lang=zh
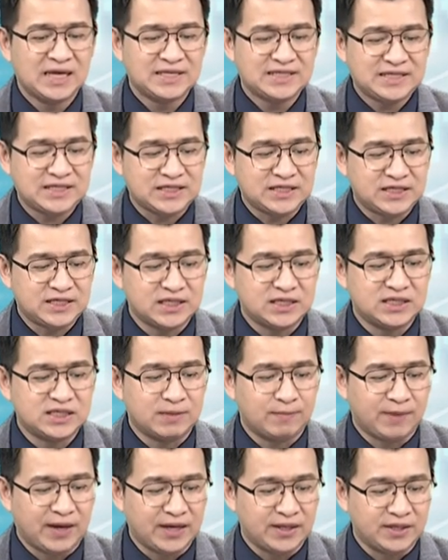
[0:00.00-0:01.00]
季线
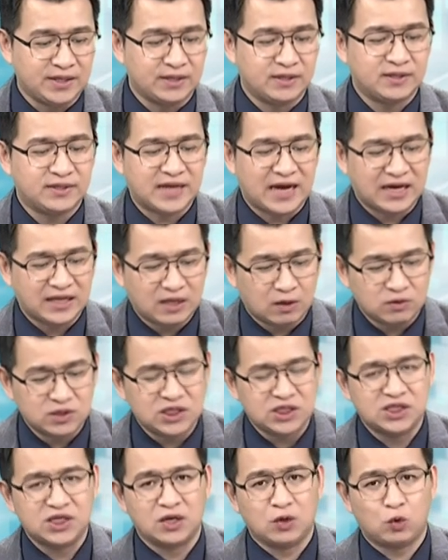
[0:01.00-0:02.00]
见买点，达到
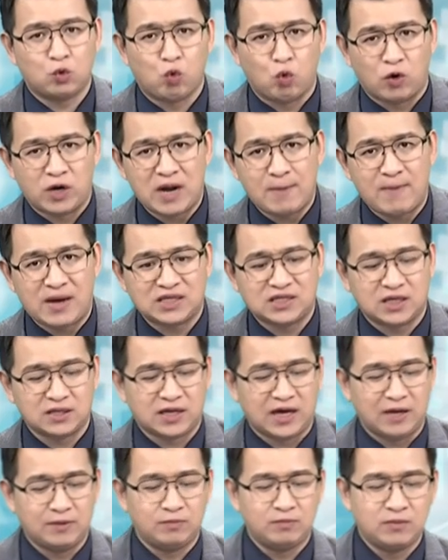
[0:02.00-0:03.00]
季线果然马上
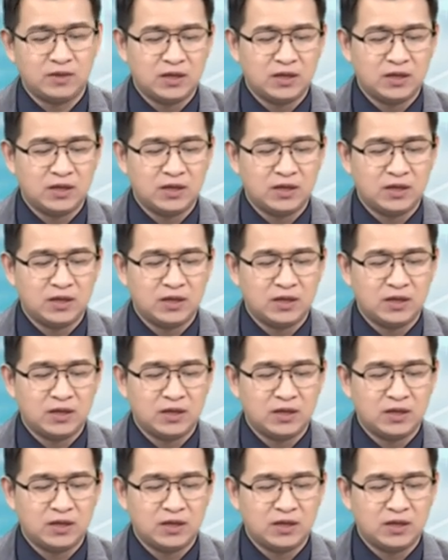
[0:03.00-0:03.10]
弹。